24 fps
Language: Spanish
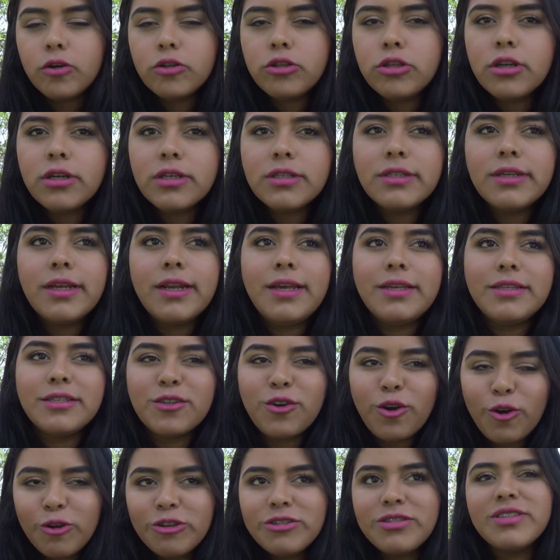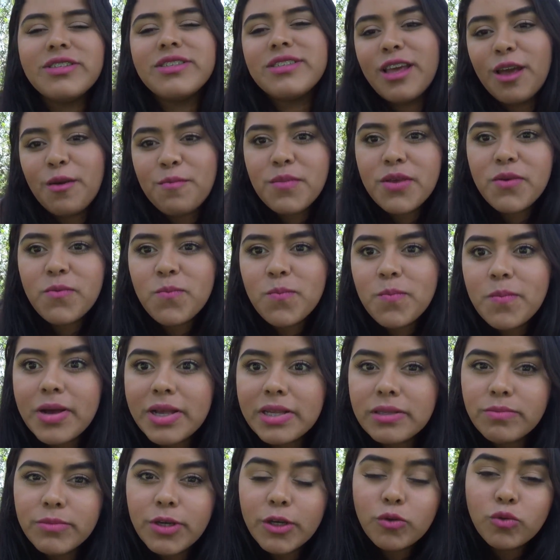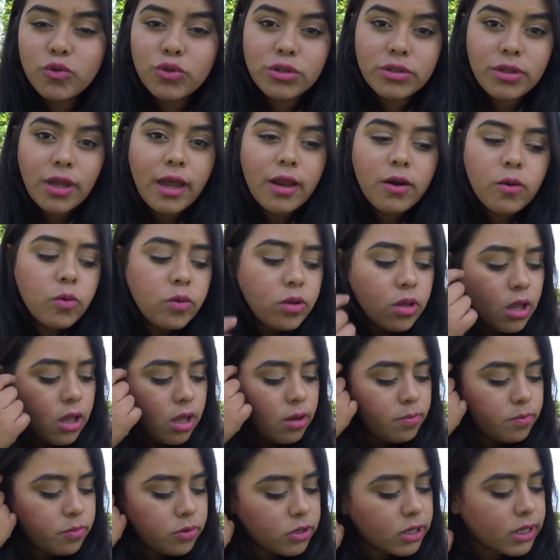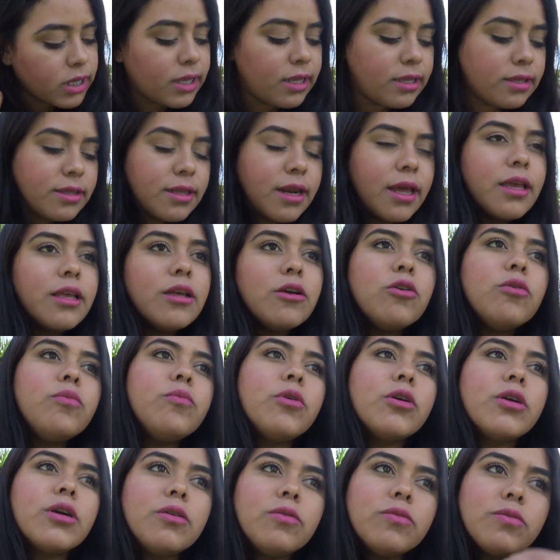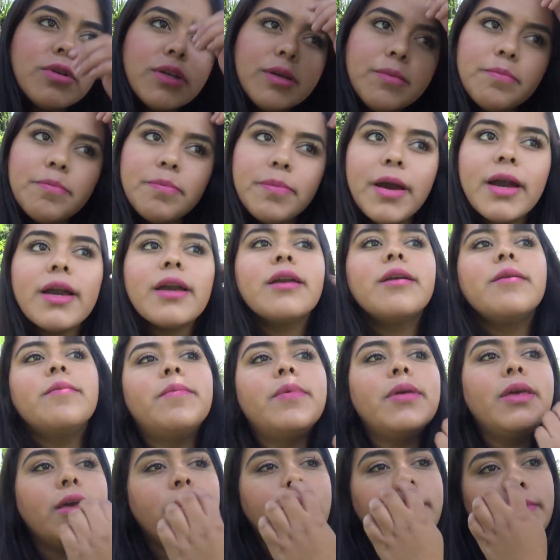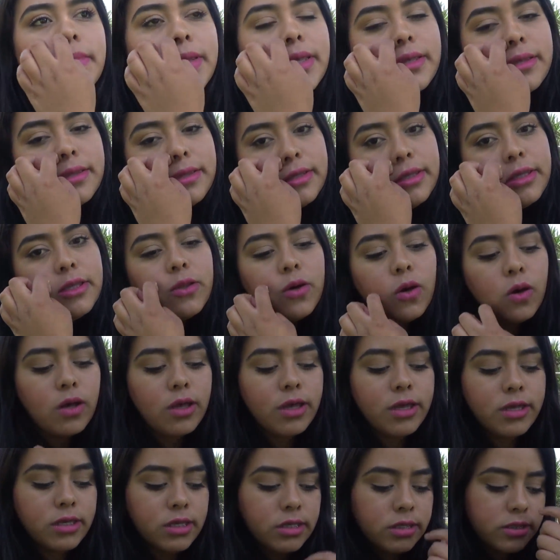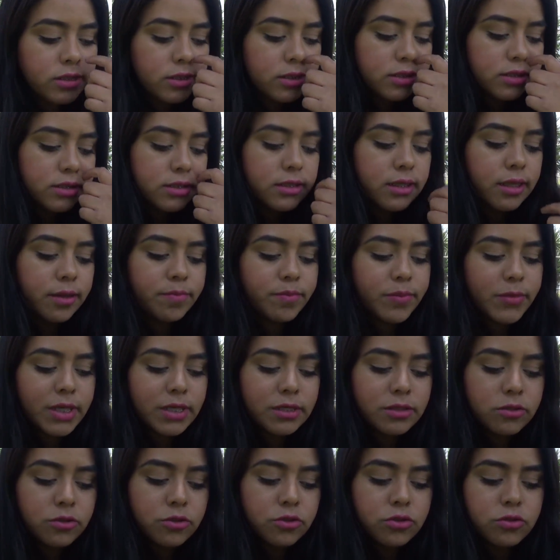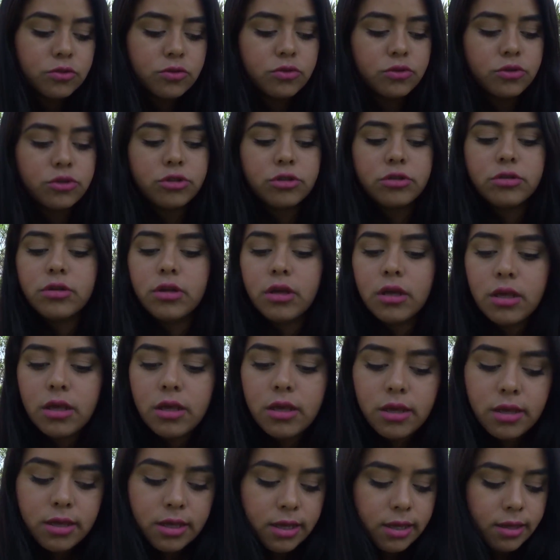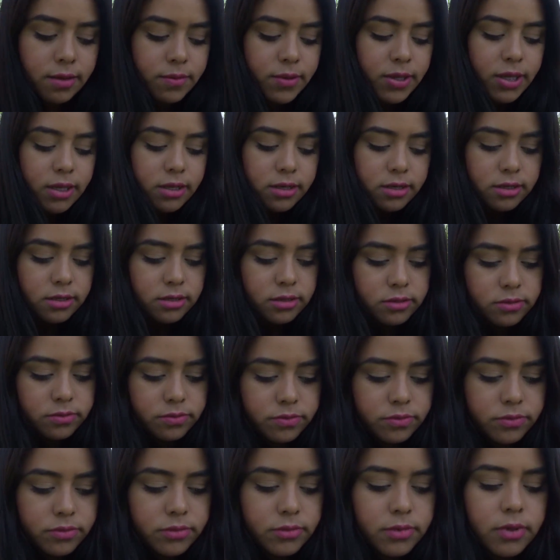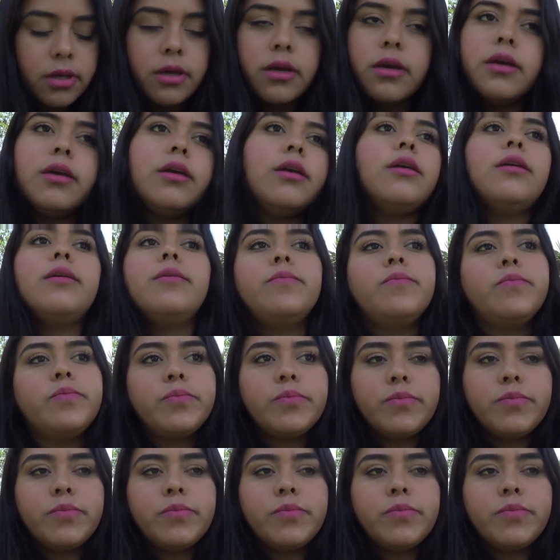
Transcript: otras de las cosas que a mí más me gustaron porque traen como que un empaque bien bien chido es este estos cushions que vienen em,